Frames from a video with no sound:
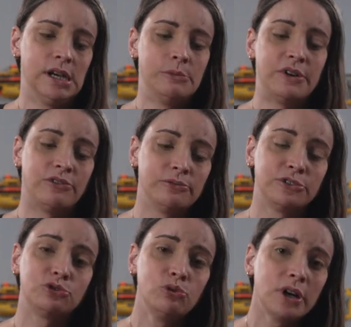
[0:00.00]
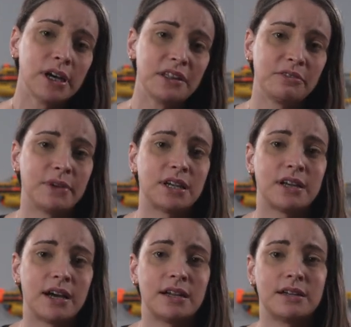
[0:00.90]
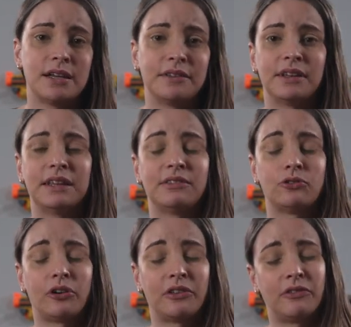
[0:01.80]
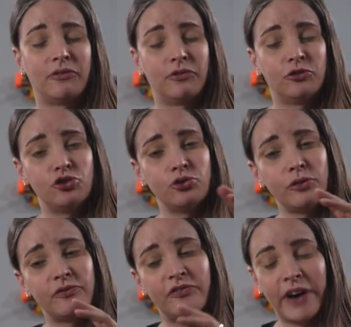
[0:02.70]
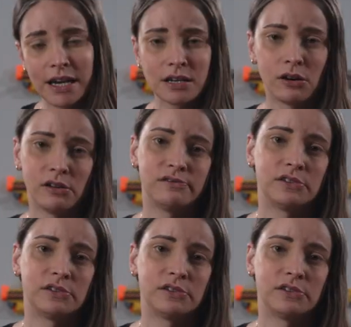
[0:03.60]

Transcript: Bei Form Futura ist man da in der Hinsicht noch ein Stück weiter offen,